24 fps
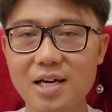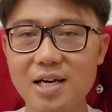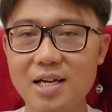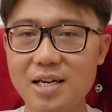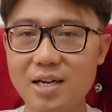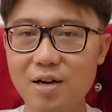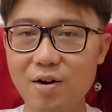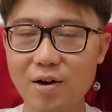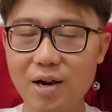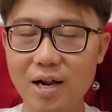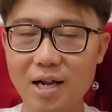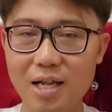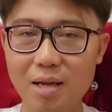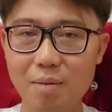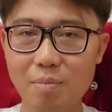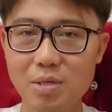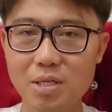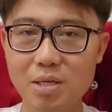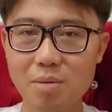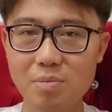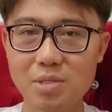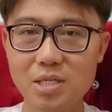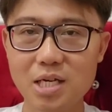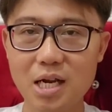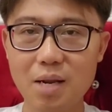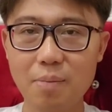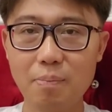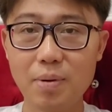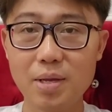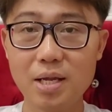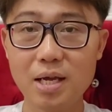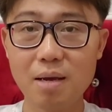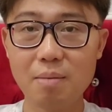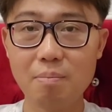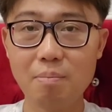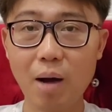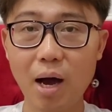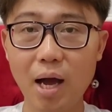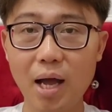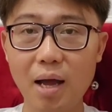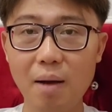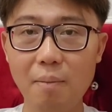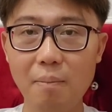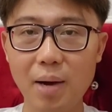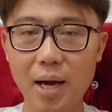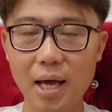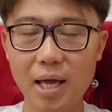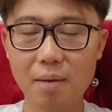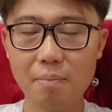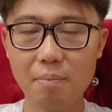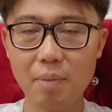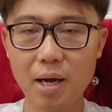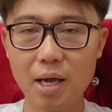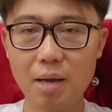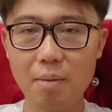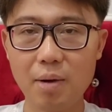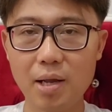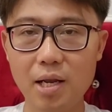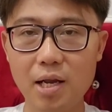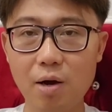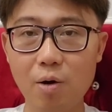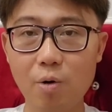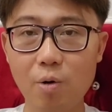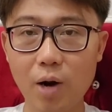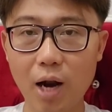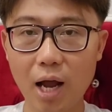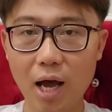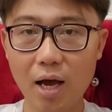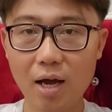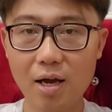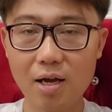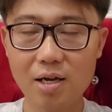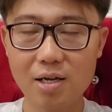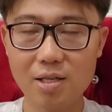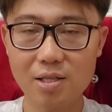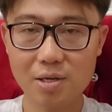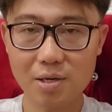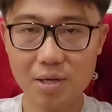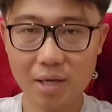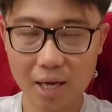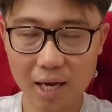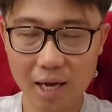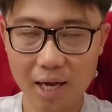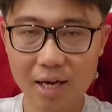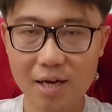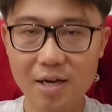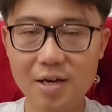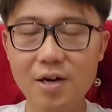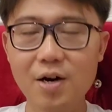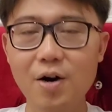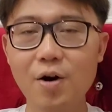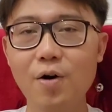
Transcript: Dia orangnya bisa menjadi penyeimbang yang baik bagi banyak orang gitu ya.